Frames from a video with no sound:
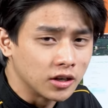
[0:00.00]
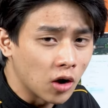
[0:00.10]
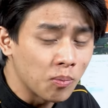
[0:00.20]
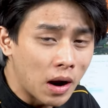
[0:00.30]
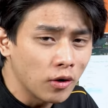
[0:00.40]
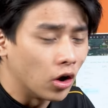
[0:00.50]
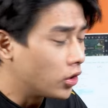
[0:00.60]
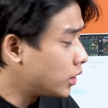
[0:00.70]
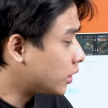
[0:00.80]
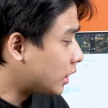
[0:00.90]
tự động báo
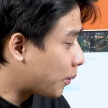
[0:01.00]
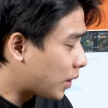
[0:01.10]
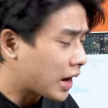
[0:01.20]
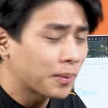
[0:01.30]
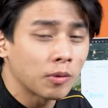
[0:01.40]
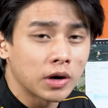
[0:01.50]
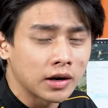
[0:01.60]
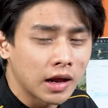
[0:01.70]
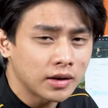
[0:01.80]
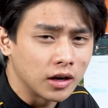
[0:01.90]
lỗi nằm ngay cái bóng
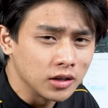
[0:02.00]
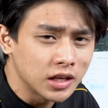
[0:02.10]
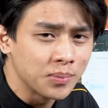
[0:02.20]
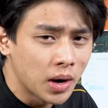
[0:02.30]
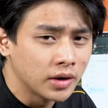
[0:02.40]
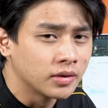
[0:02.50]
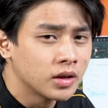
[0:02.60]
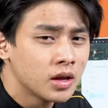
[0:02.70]
đèn LED ở trên main.